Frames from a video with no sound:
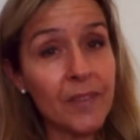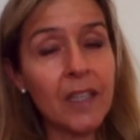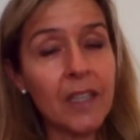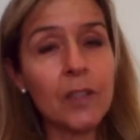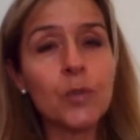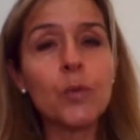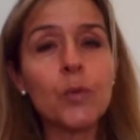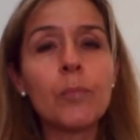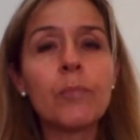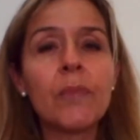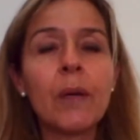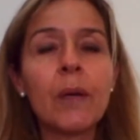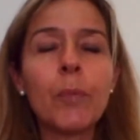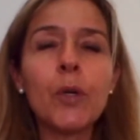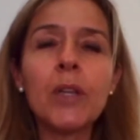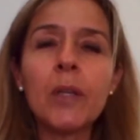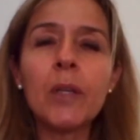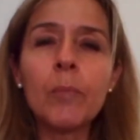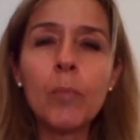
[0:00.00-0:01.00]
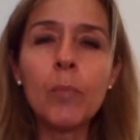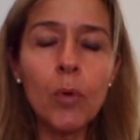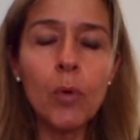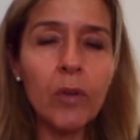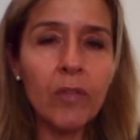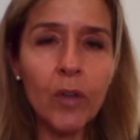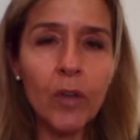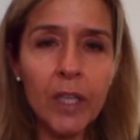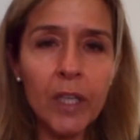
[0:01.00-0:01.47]
que es un deporte
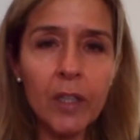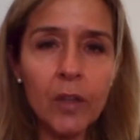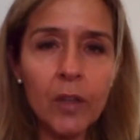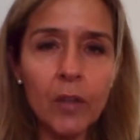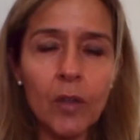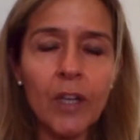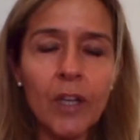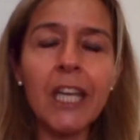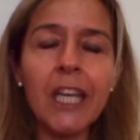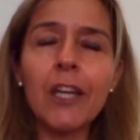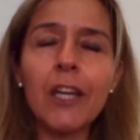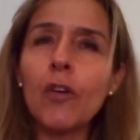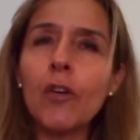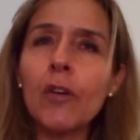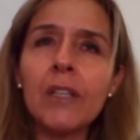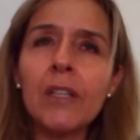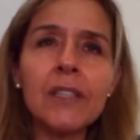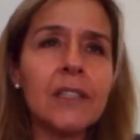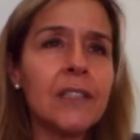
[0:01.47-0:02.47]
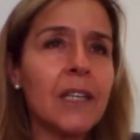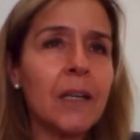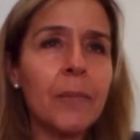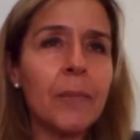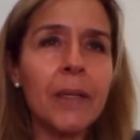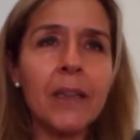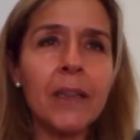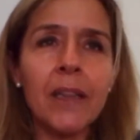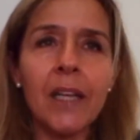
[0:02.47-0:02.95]
muy bonito, que no
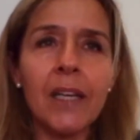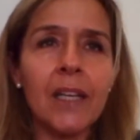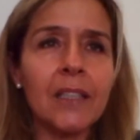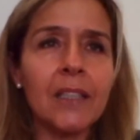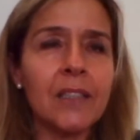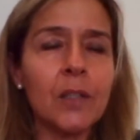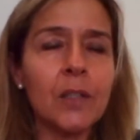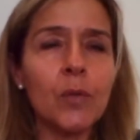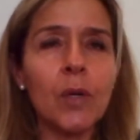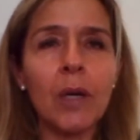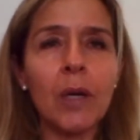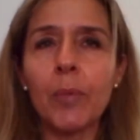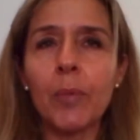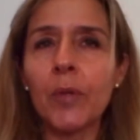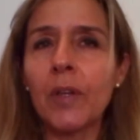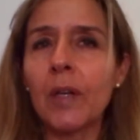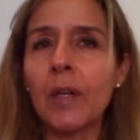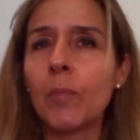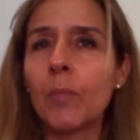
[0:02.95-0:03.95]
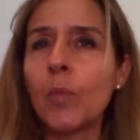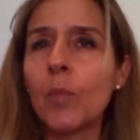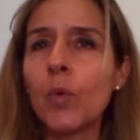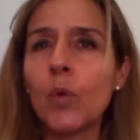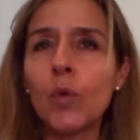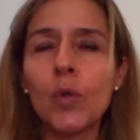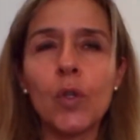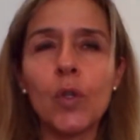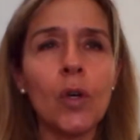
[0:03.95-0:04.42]
necesariamente hay que ser un campeón del
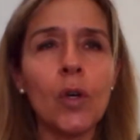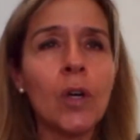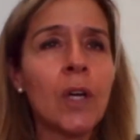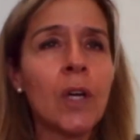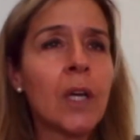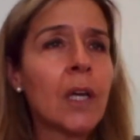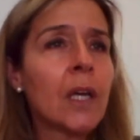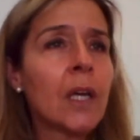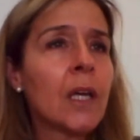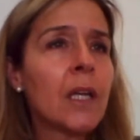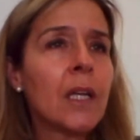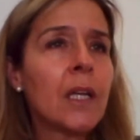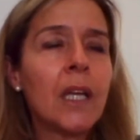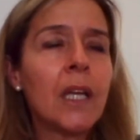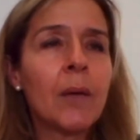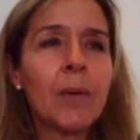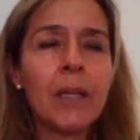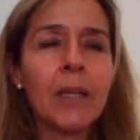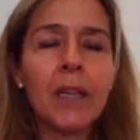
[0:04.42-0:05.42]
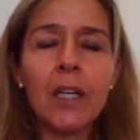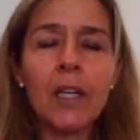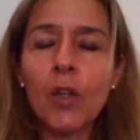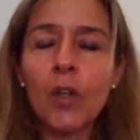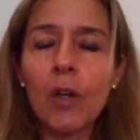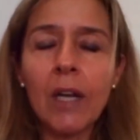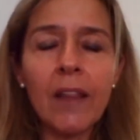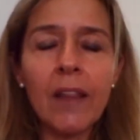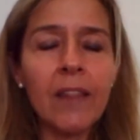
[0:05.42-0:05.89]
mundo, ni aprender
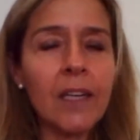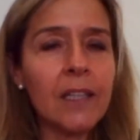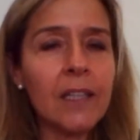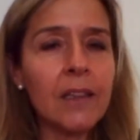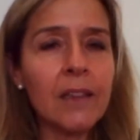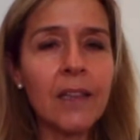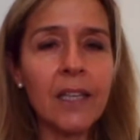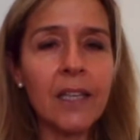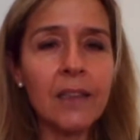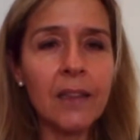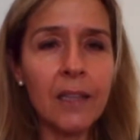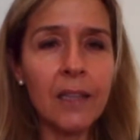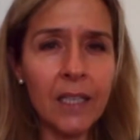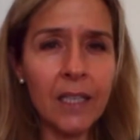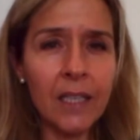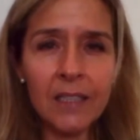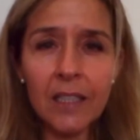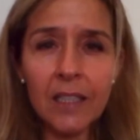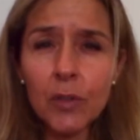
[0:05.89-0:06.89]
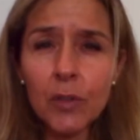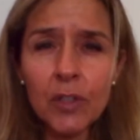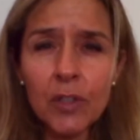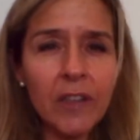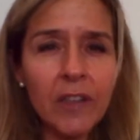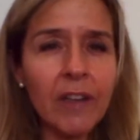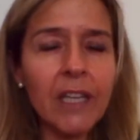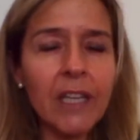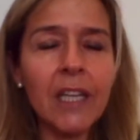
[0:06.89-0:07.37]
todas las destrezas, eso
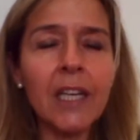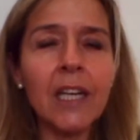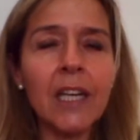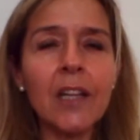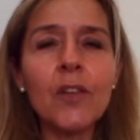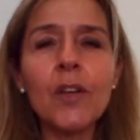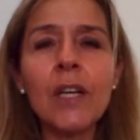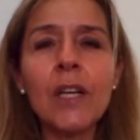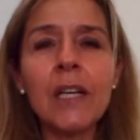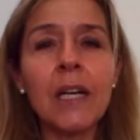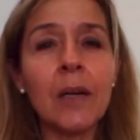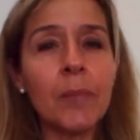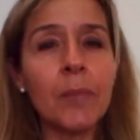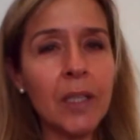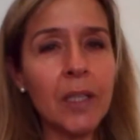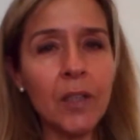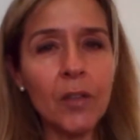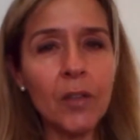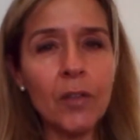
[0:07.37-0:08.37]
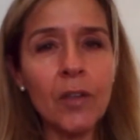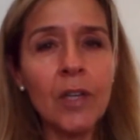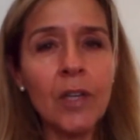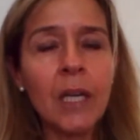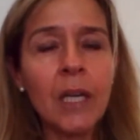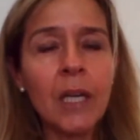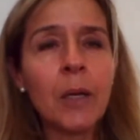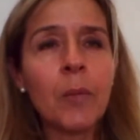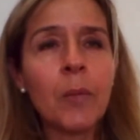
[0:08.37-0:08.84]
se va generando en el camino,
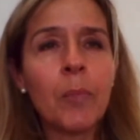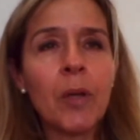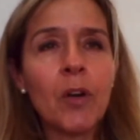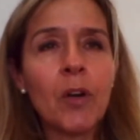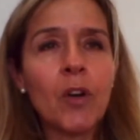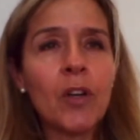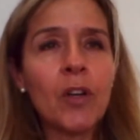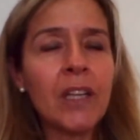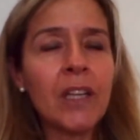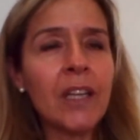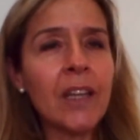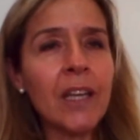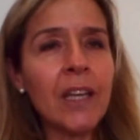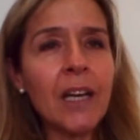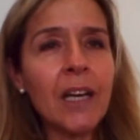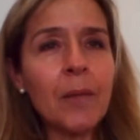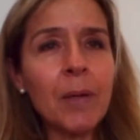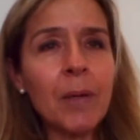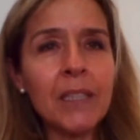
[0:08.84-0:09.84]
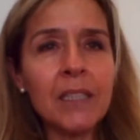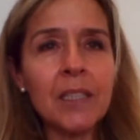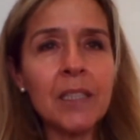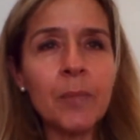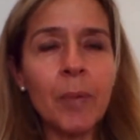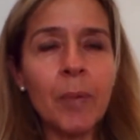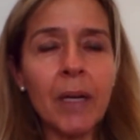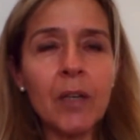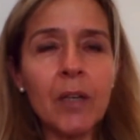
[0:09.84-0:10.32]
pero lo que te deja
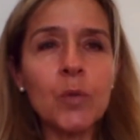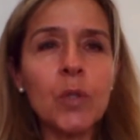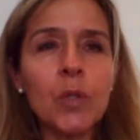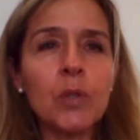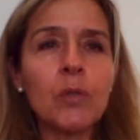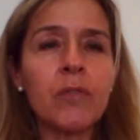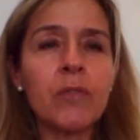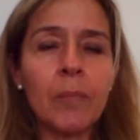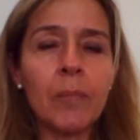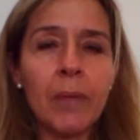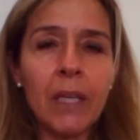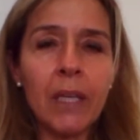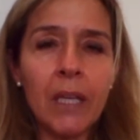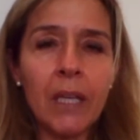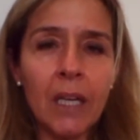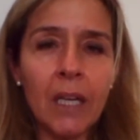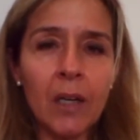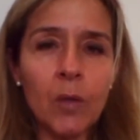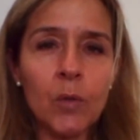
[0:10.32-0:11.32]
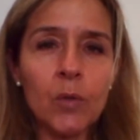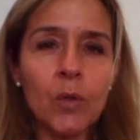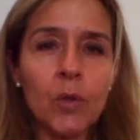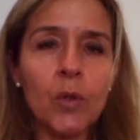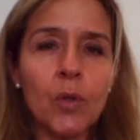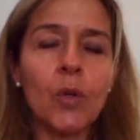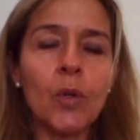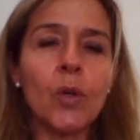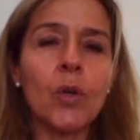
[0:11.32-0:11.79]
participar junto a tu familia,
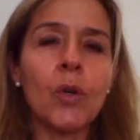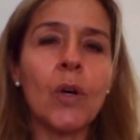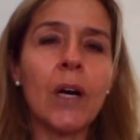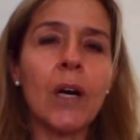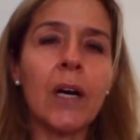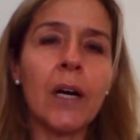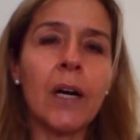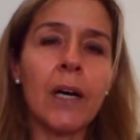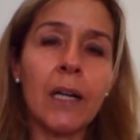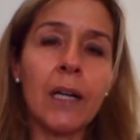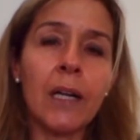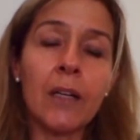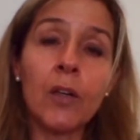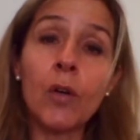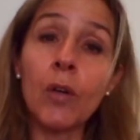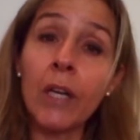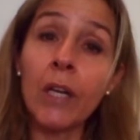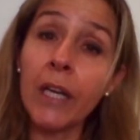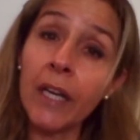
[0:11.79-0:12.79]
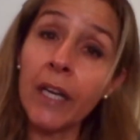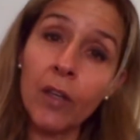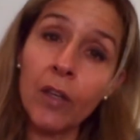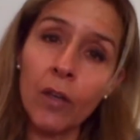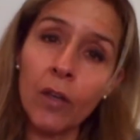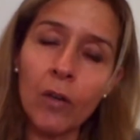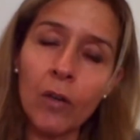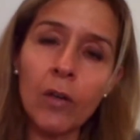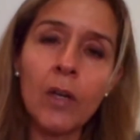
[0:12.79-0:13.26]
junto al
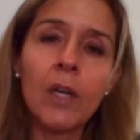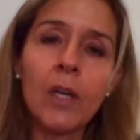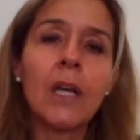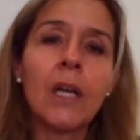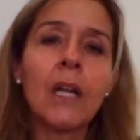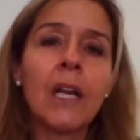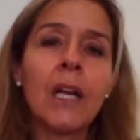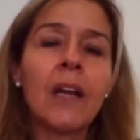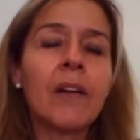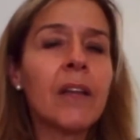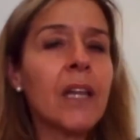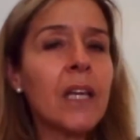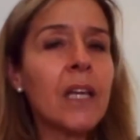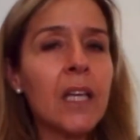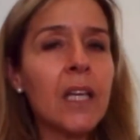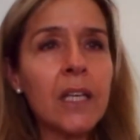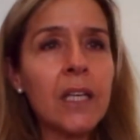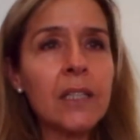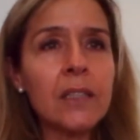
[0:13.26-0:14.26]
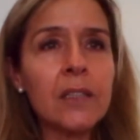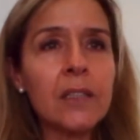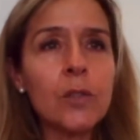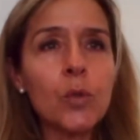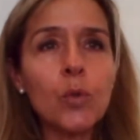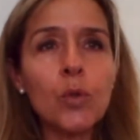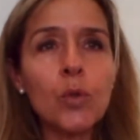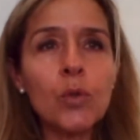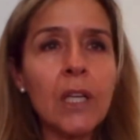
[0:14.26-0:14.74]
colegio, la verdad que si
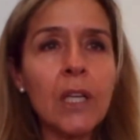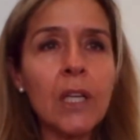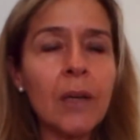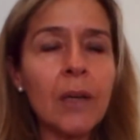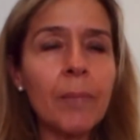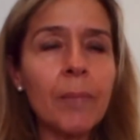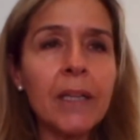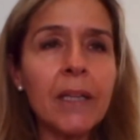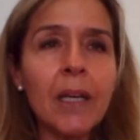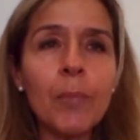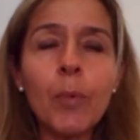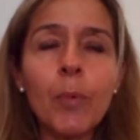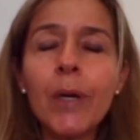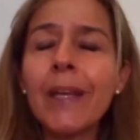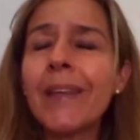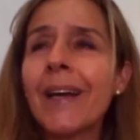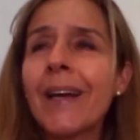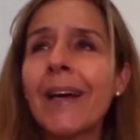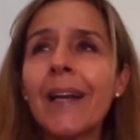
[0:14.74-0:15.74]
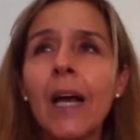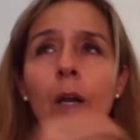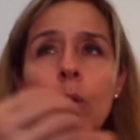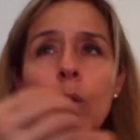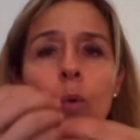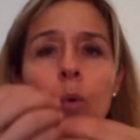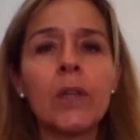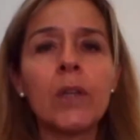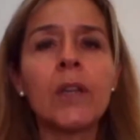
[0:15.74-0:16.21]
tú cruzas la meta puedes llegar
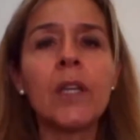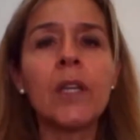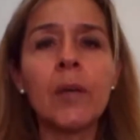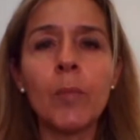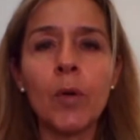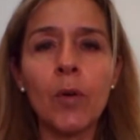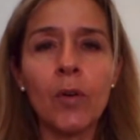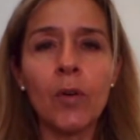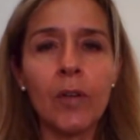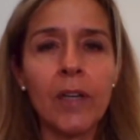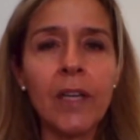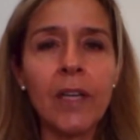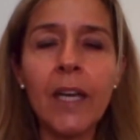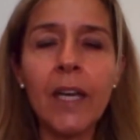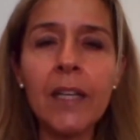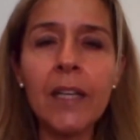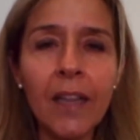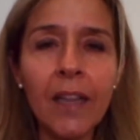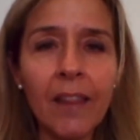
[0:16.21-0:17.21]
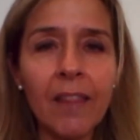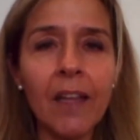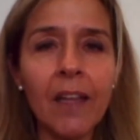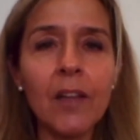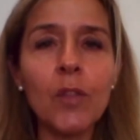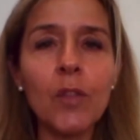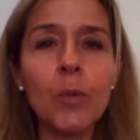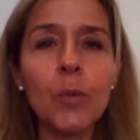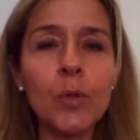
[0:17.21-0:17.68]
al último y ya estás
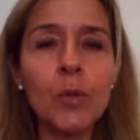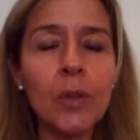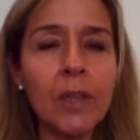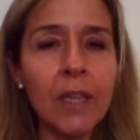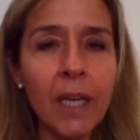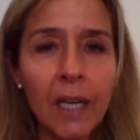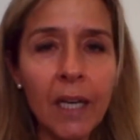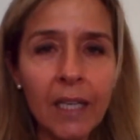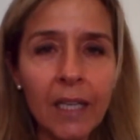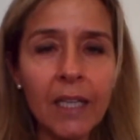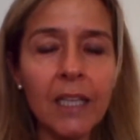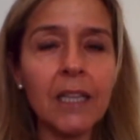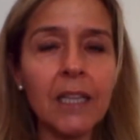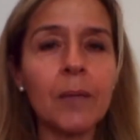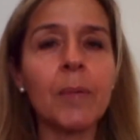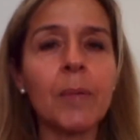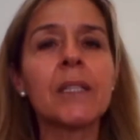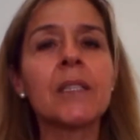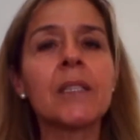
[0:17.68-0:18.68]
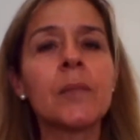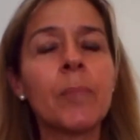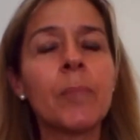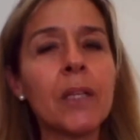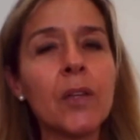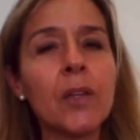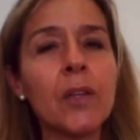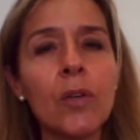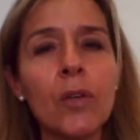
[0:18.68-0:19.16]
dando puntaje, ya estás
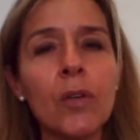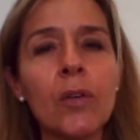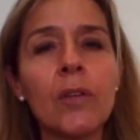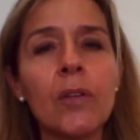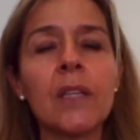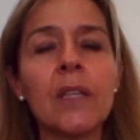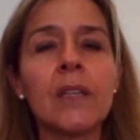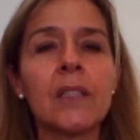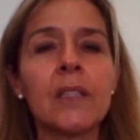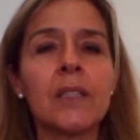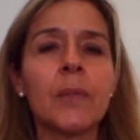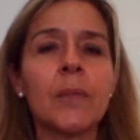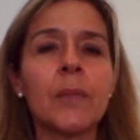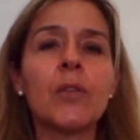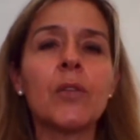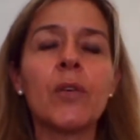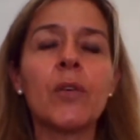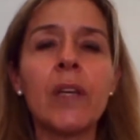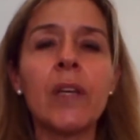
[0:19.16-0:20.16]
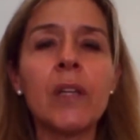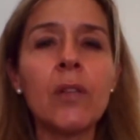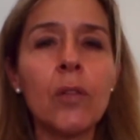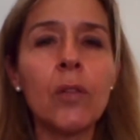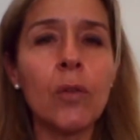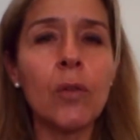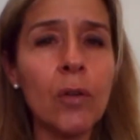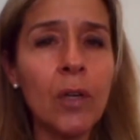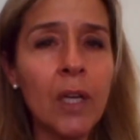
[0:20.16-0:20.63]
participando de este tremendo
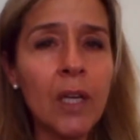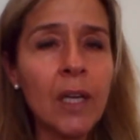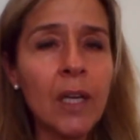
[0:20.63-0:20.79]
evento,